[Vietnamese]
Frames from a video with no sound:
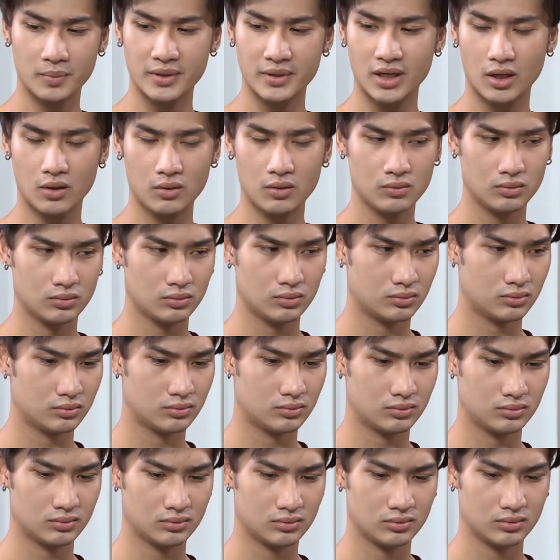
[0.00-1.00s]
không đi đâu
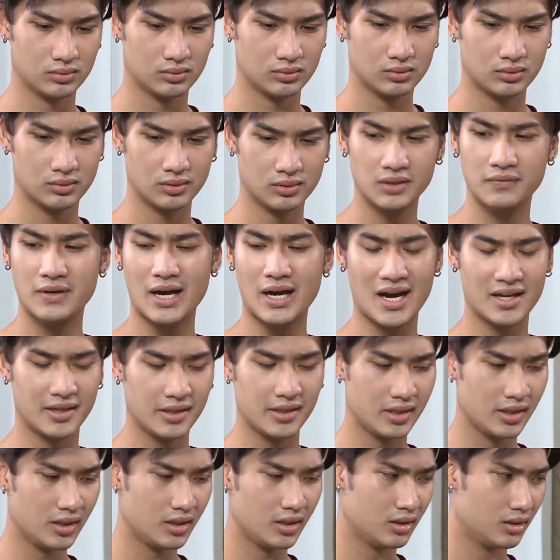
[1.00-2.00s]
đi với ai
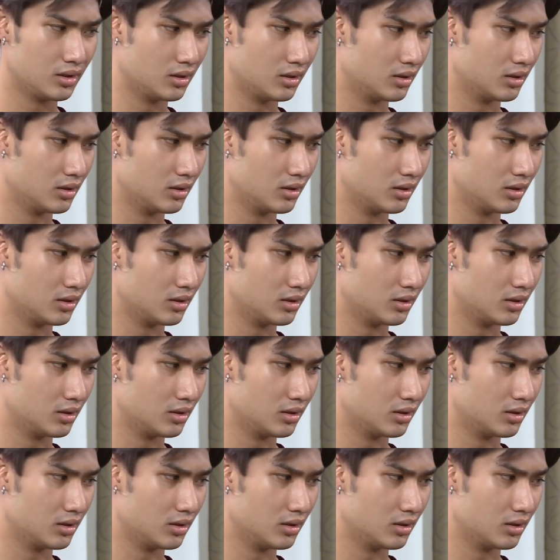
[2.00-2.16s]
đi đi